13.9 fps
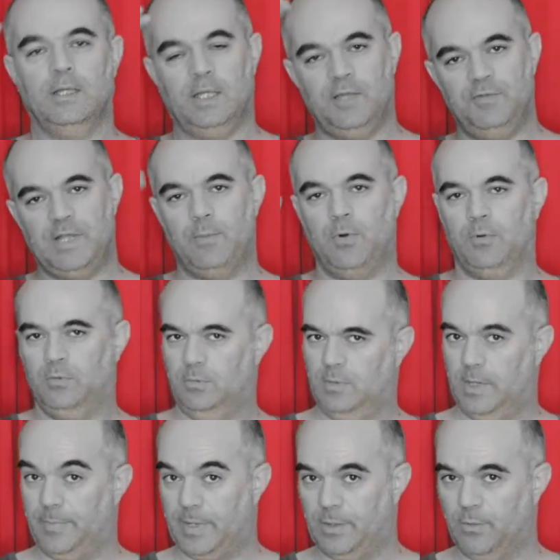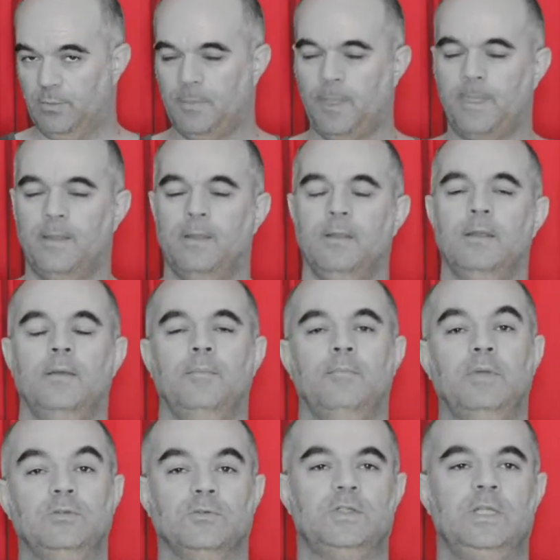Évidemment, les prénoms,
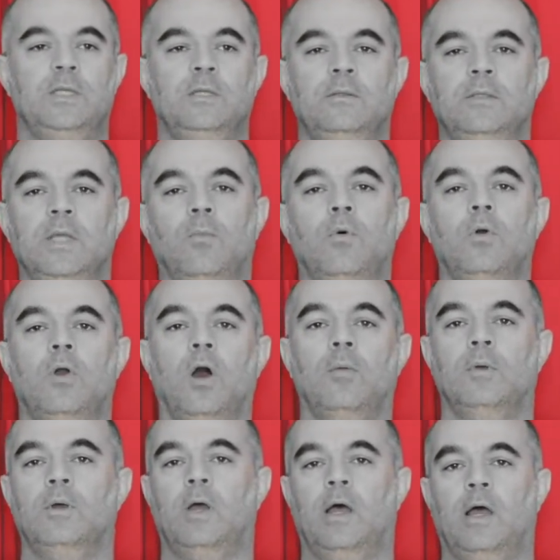mais aussi des mots comme